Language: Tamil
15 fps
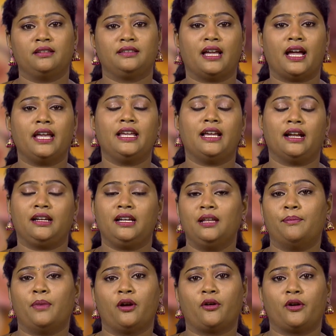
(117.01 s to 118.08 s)
தாய்
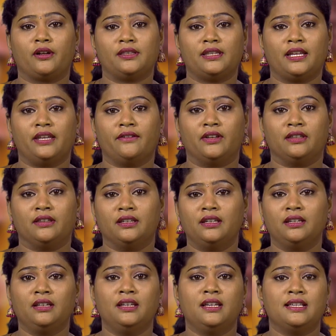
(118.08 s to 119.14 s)
கண்டிப்பாக குழந்தைக்கு வந்து
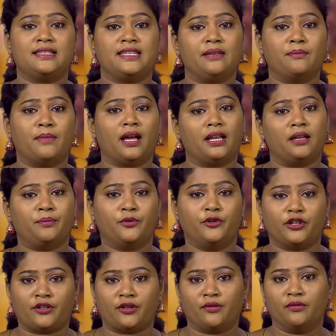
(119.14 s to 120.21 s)
சீம்பாவில்
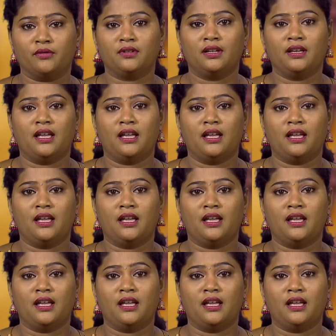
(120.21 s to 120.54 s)
புகட்டணும்